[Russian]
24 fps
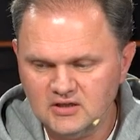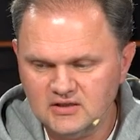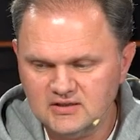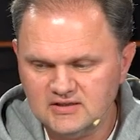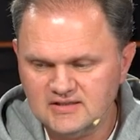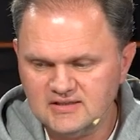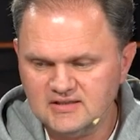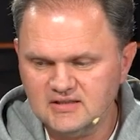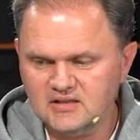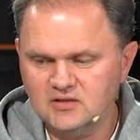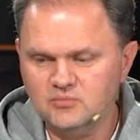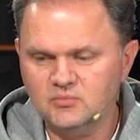
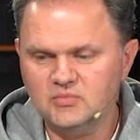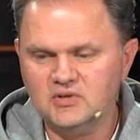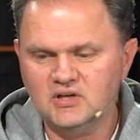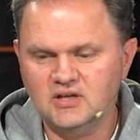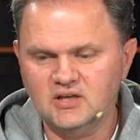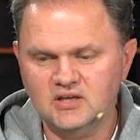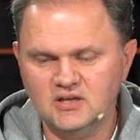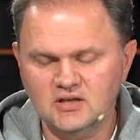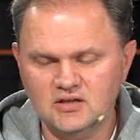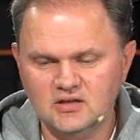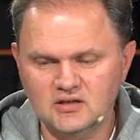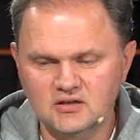
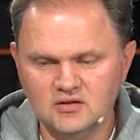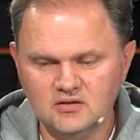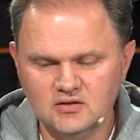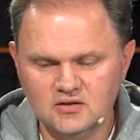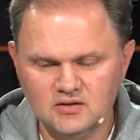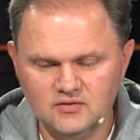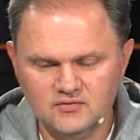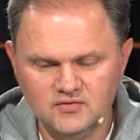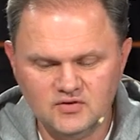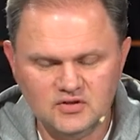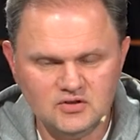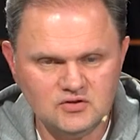снимая
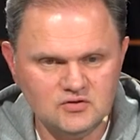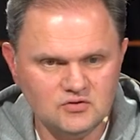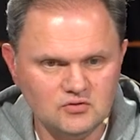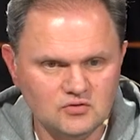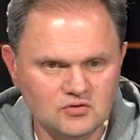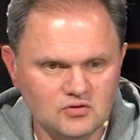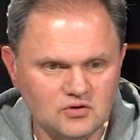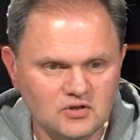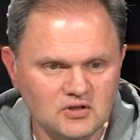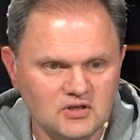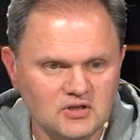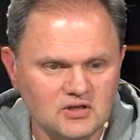
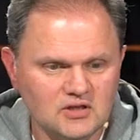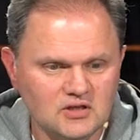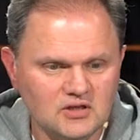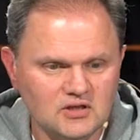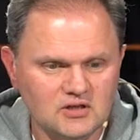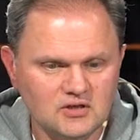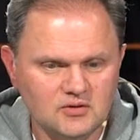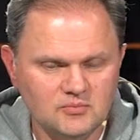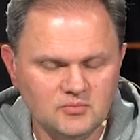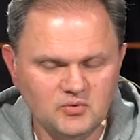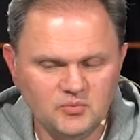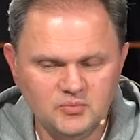видео,
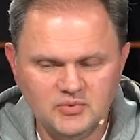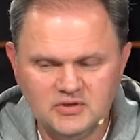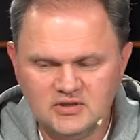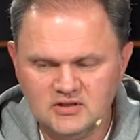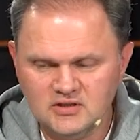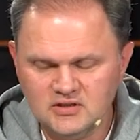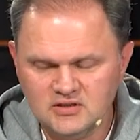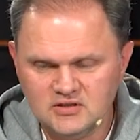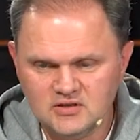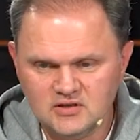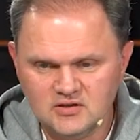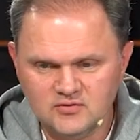
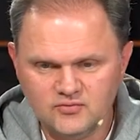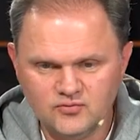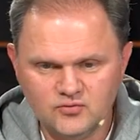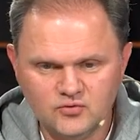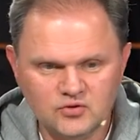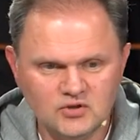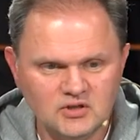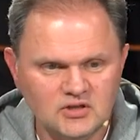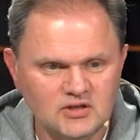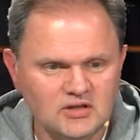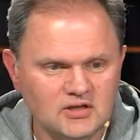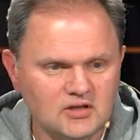мобильный
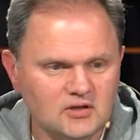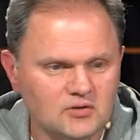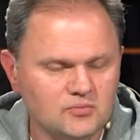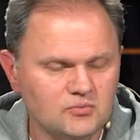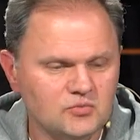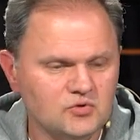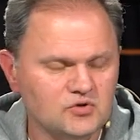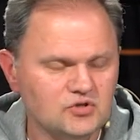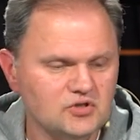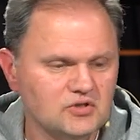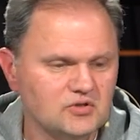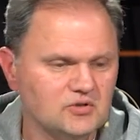телефон
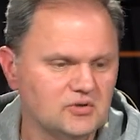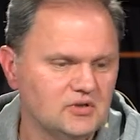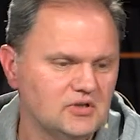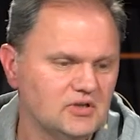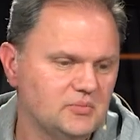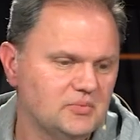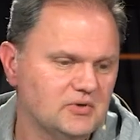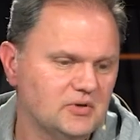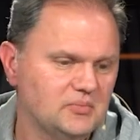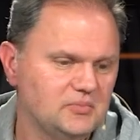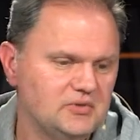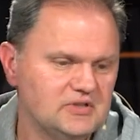может
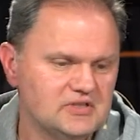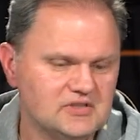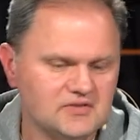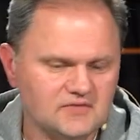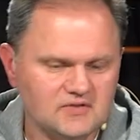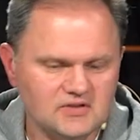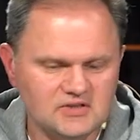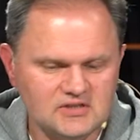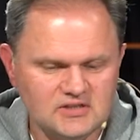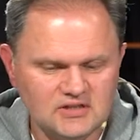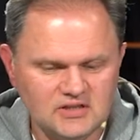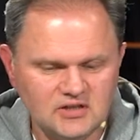
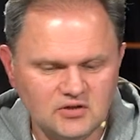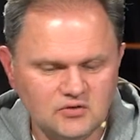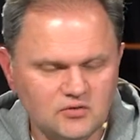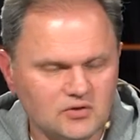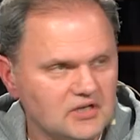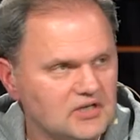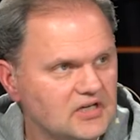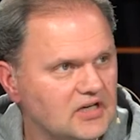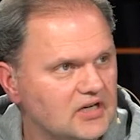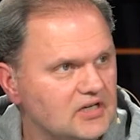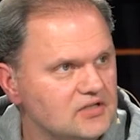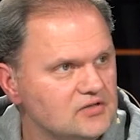прописывать
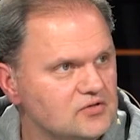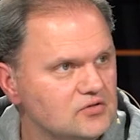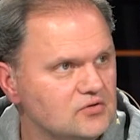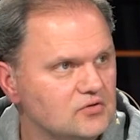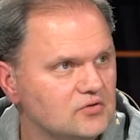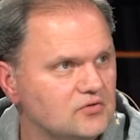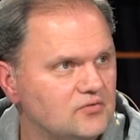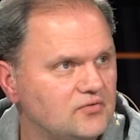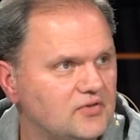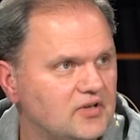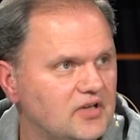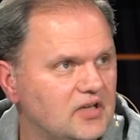
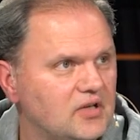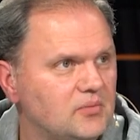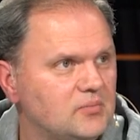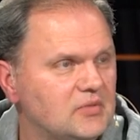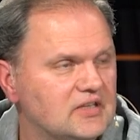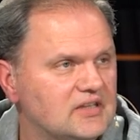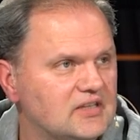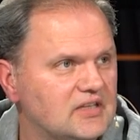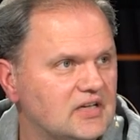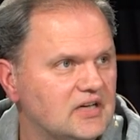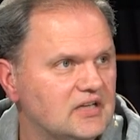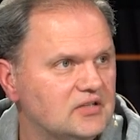геолокацию,
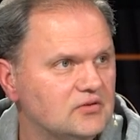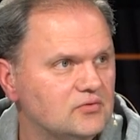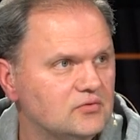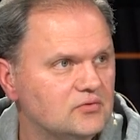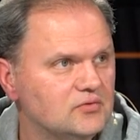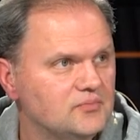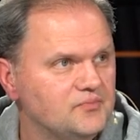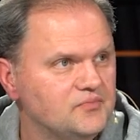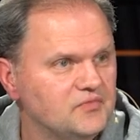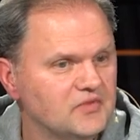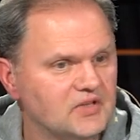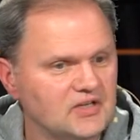время,
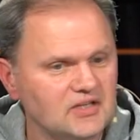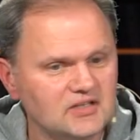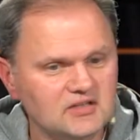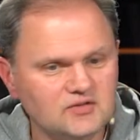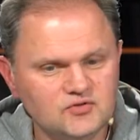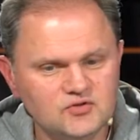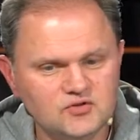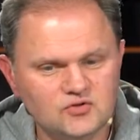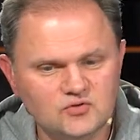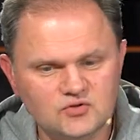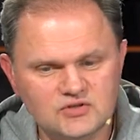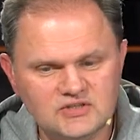дату – это
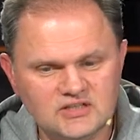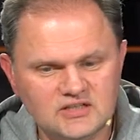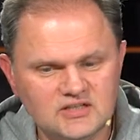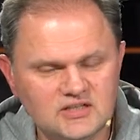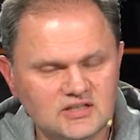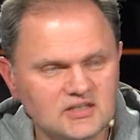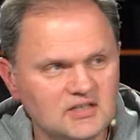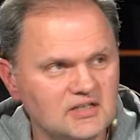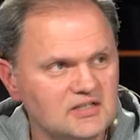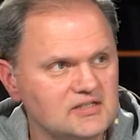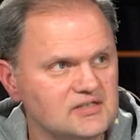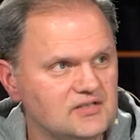все
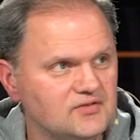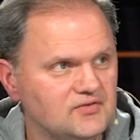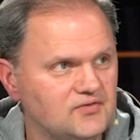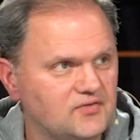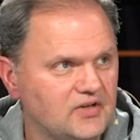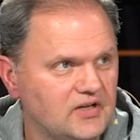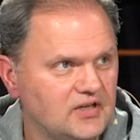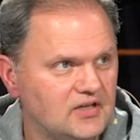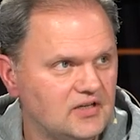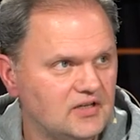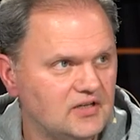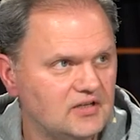сохраняется в
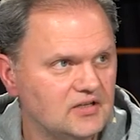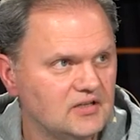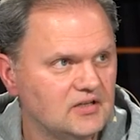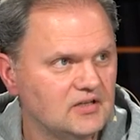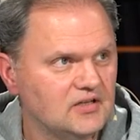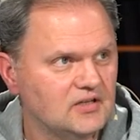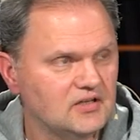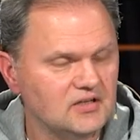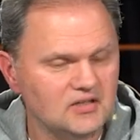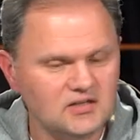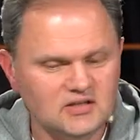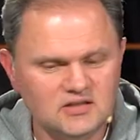файле.
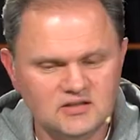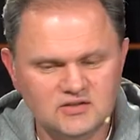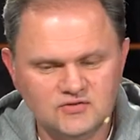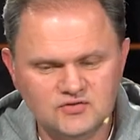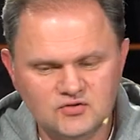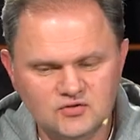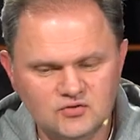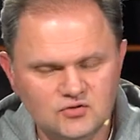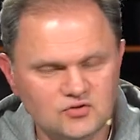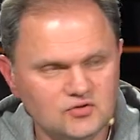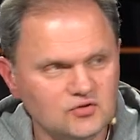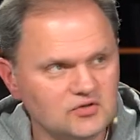И это
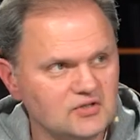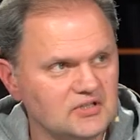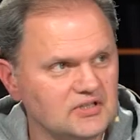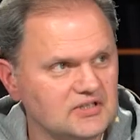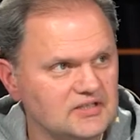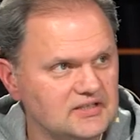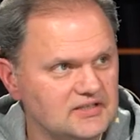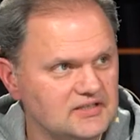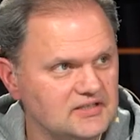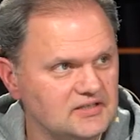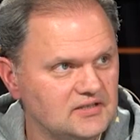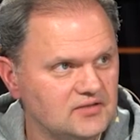все идет
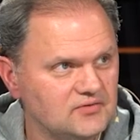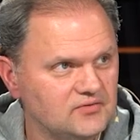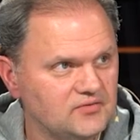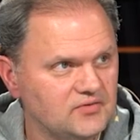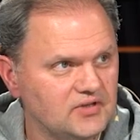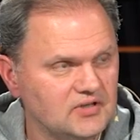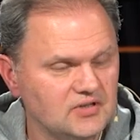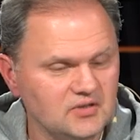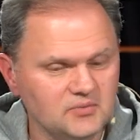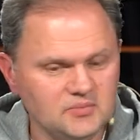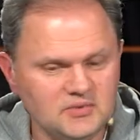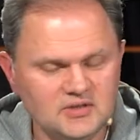как единым
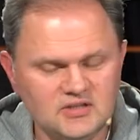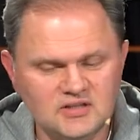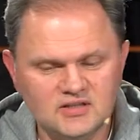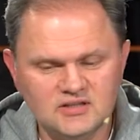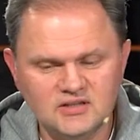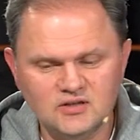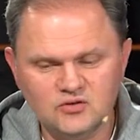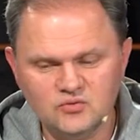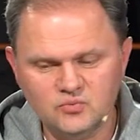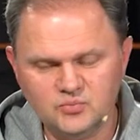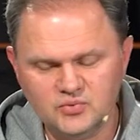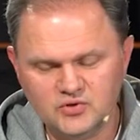файлом. И
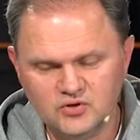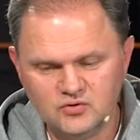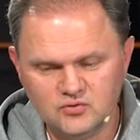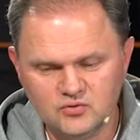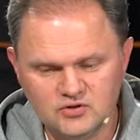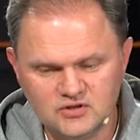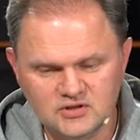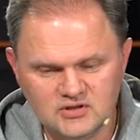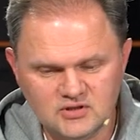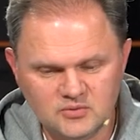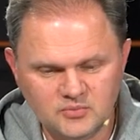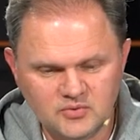когда он
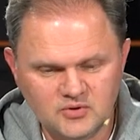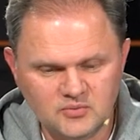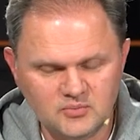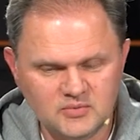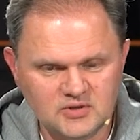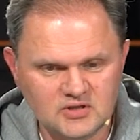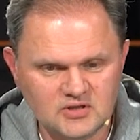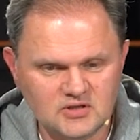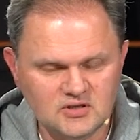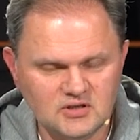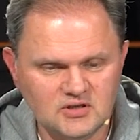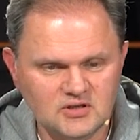приходит,
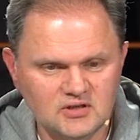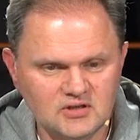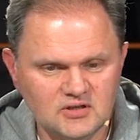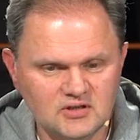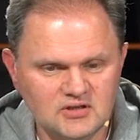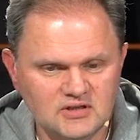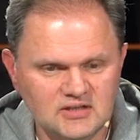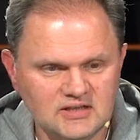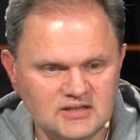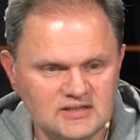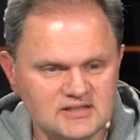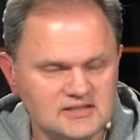например, э,
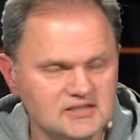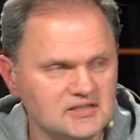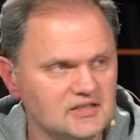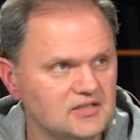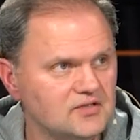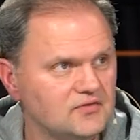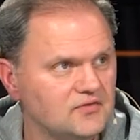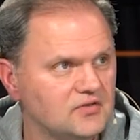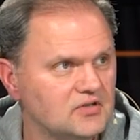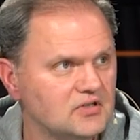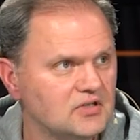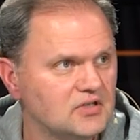на
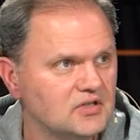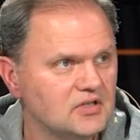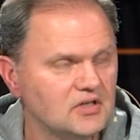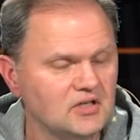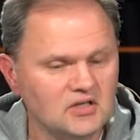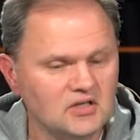сервер